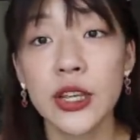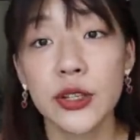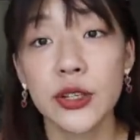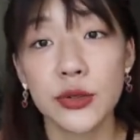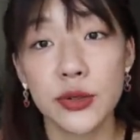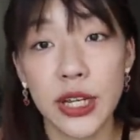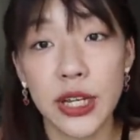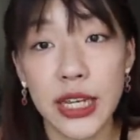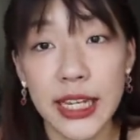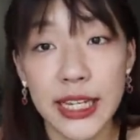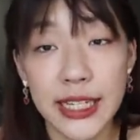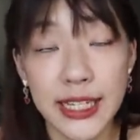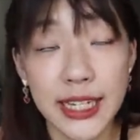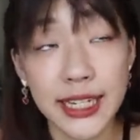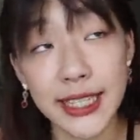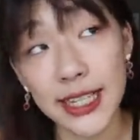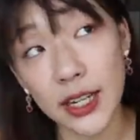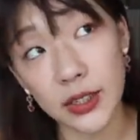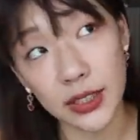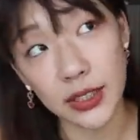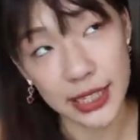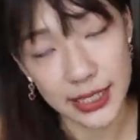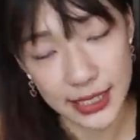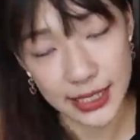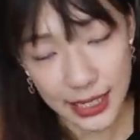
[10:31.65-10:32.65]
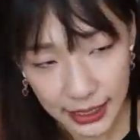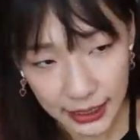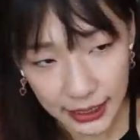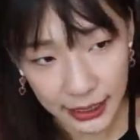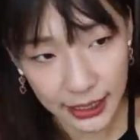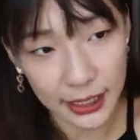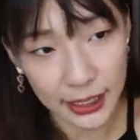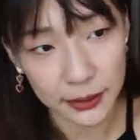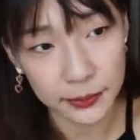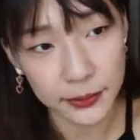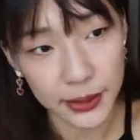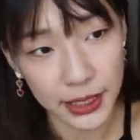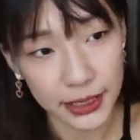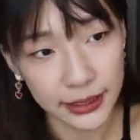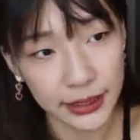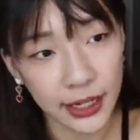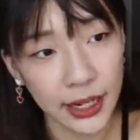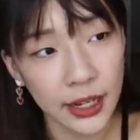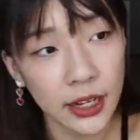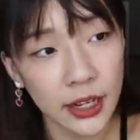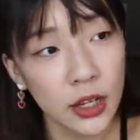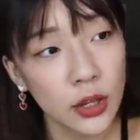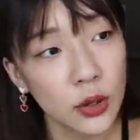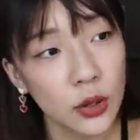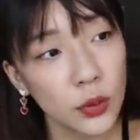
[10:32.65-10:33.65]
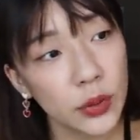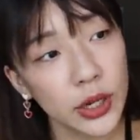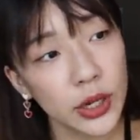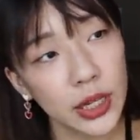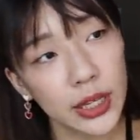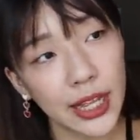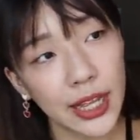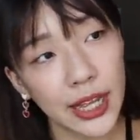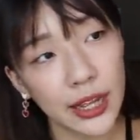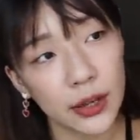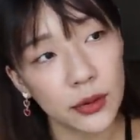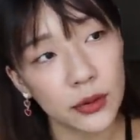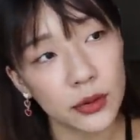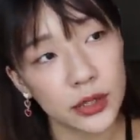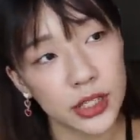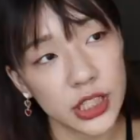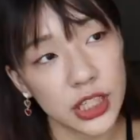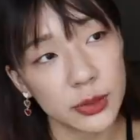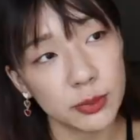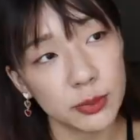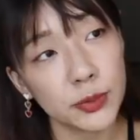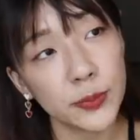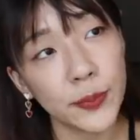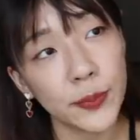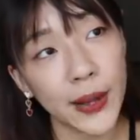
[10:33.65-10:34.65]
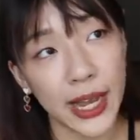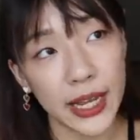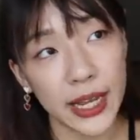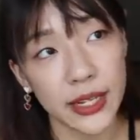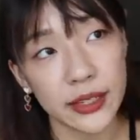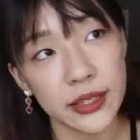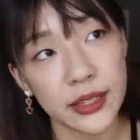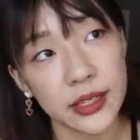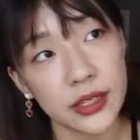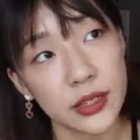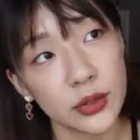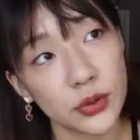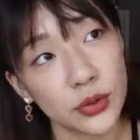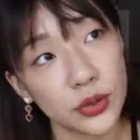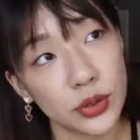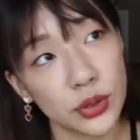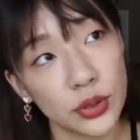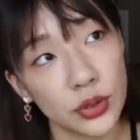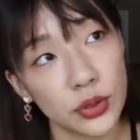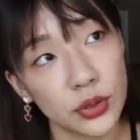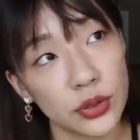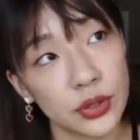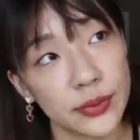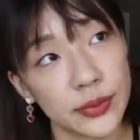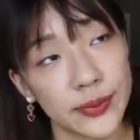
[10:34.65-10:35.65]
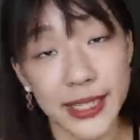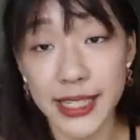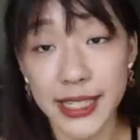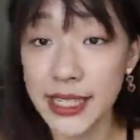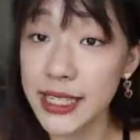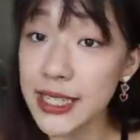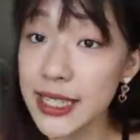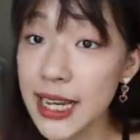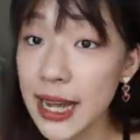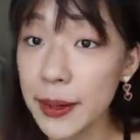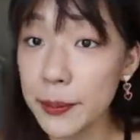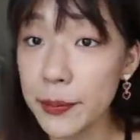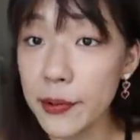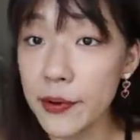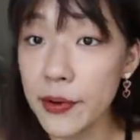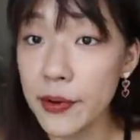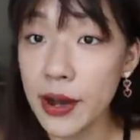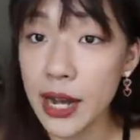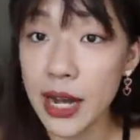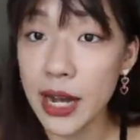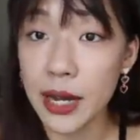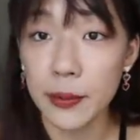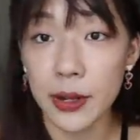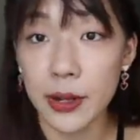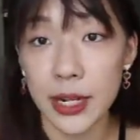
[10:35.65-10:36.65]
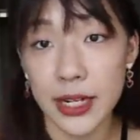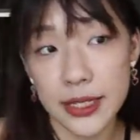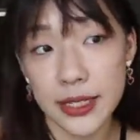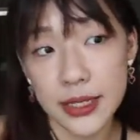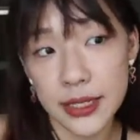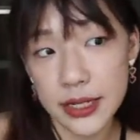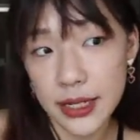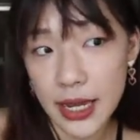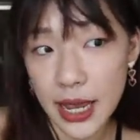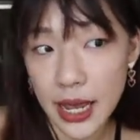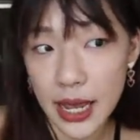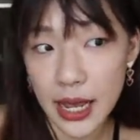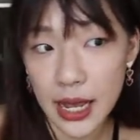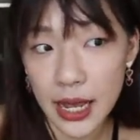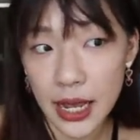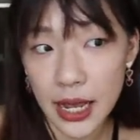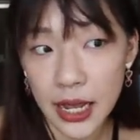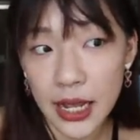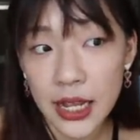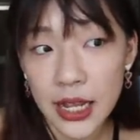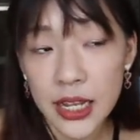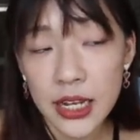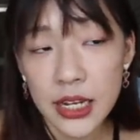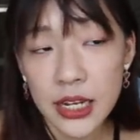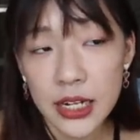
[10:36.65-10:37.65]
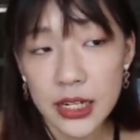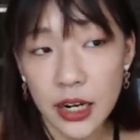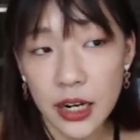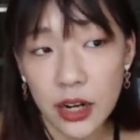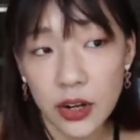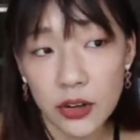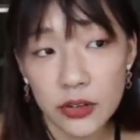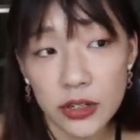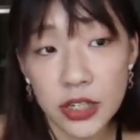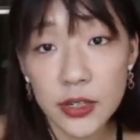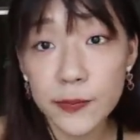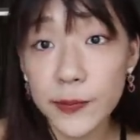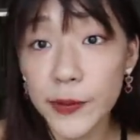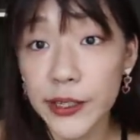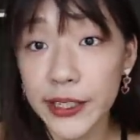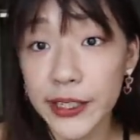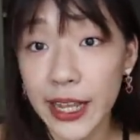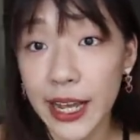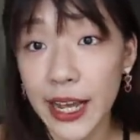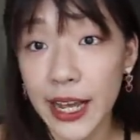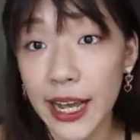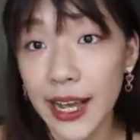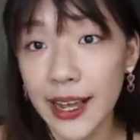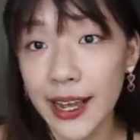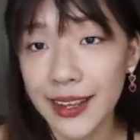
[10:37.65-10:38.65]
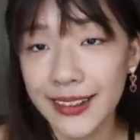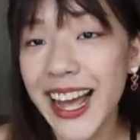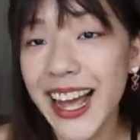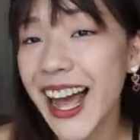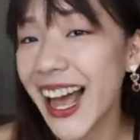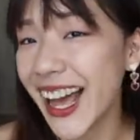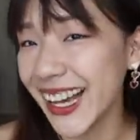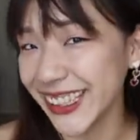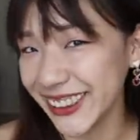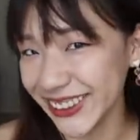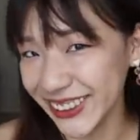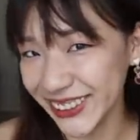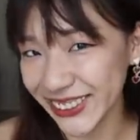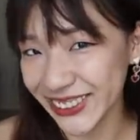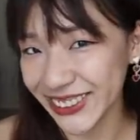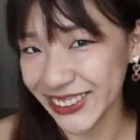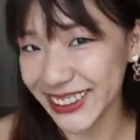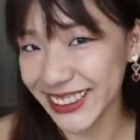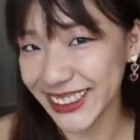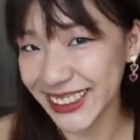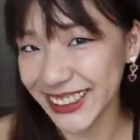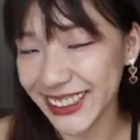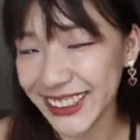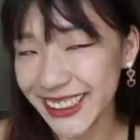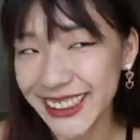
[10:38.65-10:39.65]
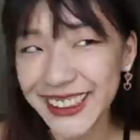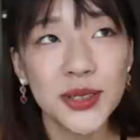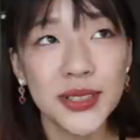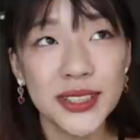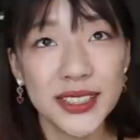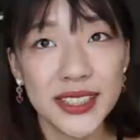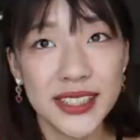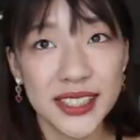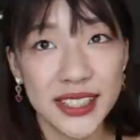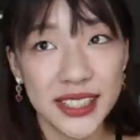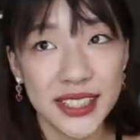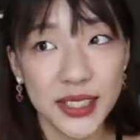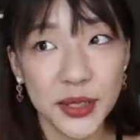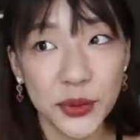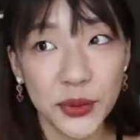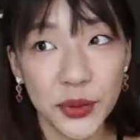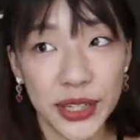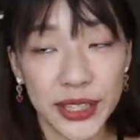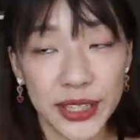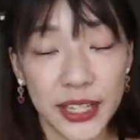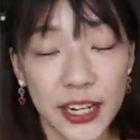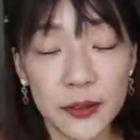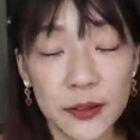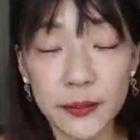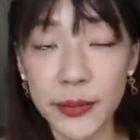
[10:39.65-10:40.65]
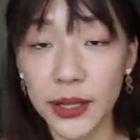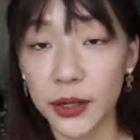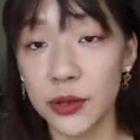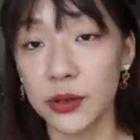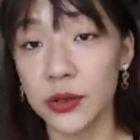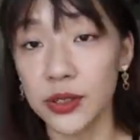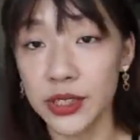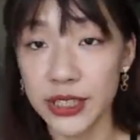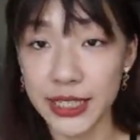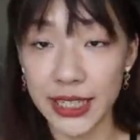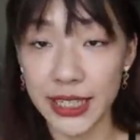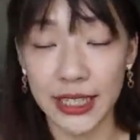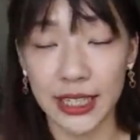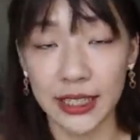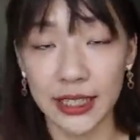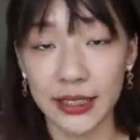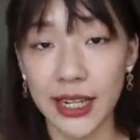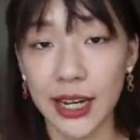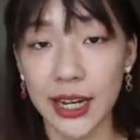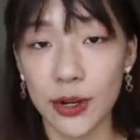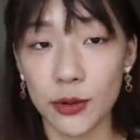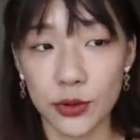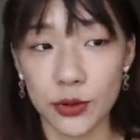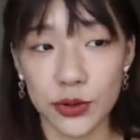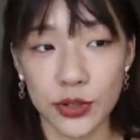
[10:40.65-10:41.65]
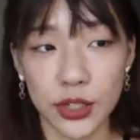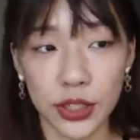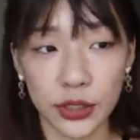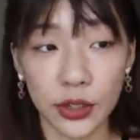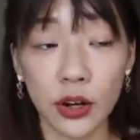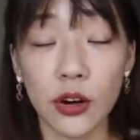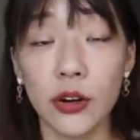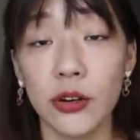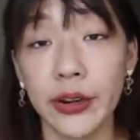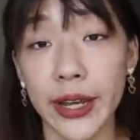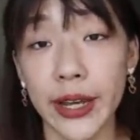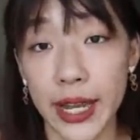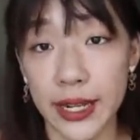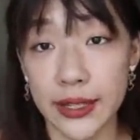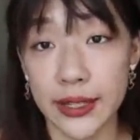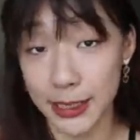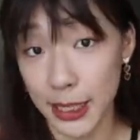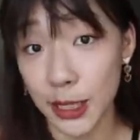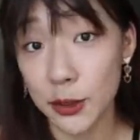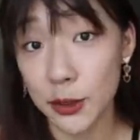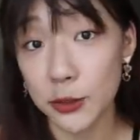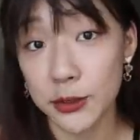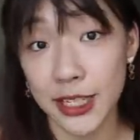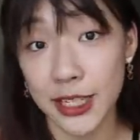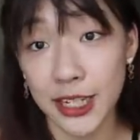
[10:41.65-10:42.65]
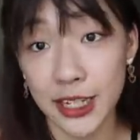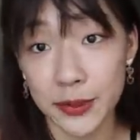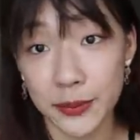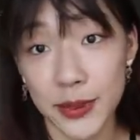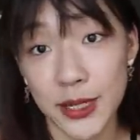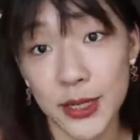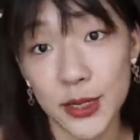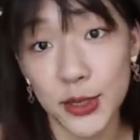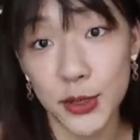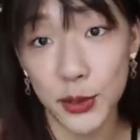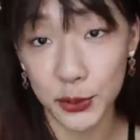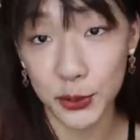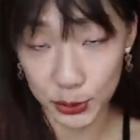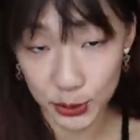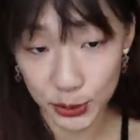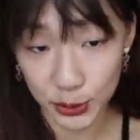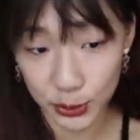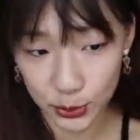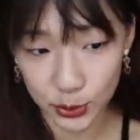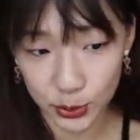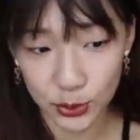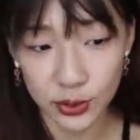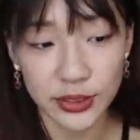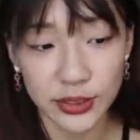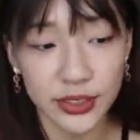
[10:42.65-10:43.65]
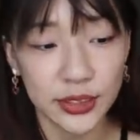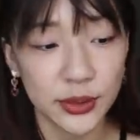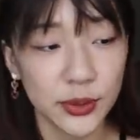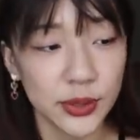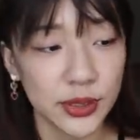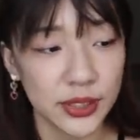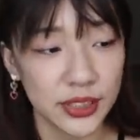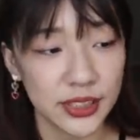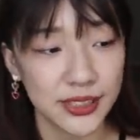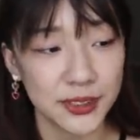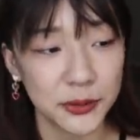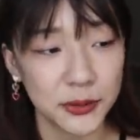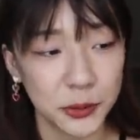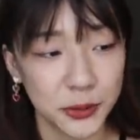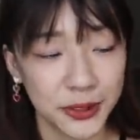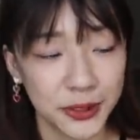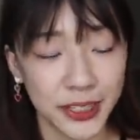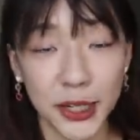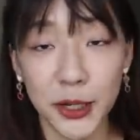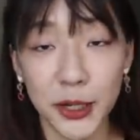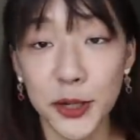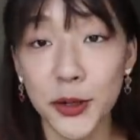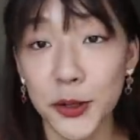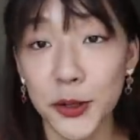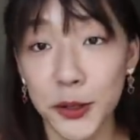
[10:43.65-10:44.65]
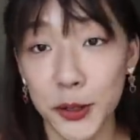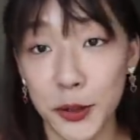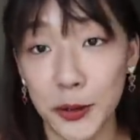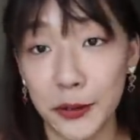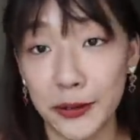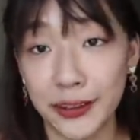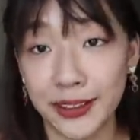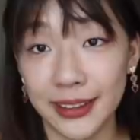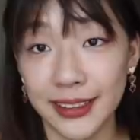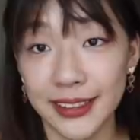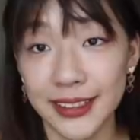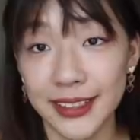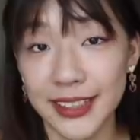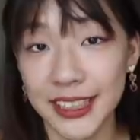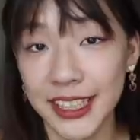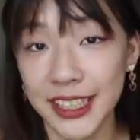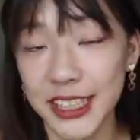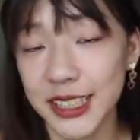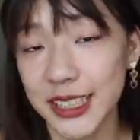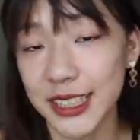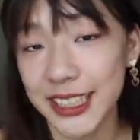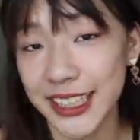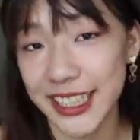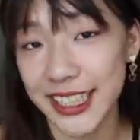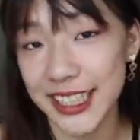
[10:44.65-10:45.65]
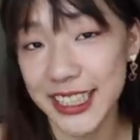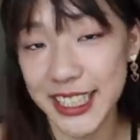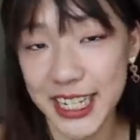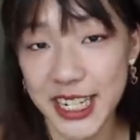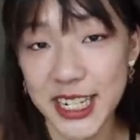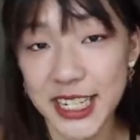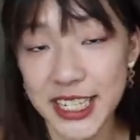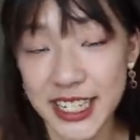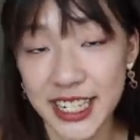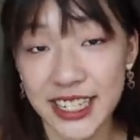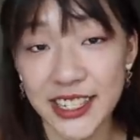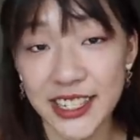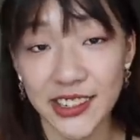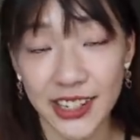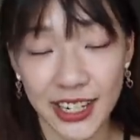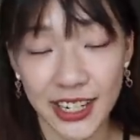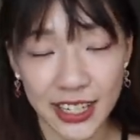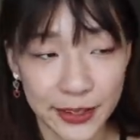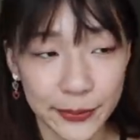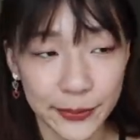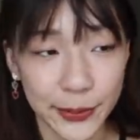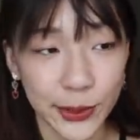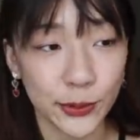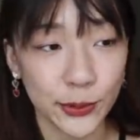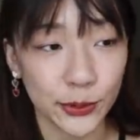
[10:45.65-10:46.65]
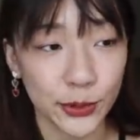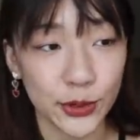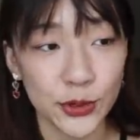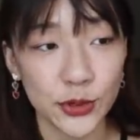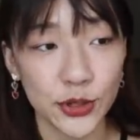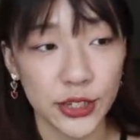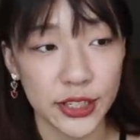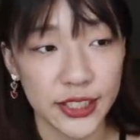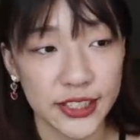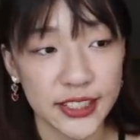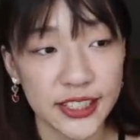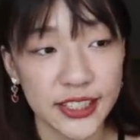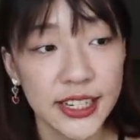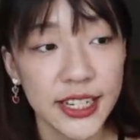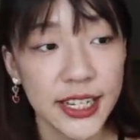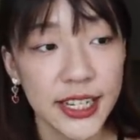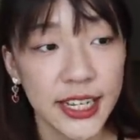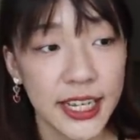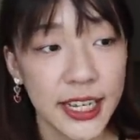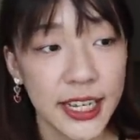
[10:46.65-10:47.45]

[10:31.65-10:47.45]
所以现在我在香港嘛，那未来我其实不排斥去什么新加坡啊、马来西亚啊。然后日本啊、韩国，或者是回到美国或加拿大，我觉得都 OK。只要我在那边是有事做的，或是我能够有一个合理的签证留在那边，我都觉得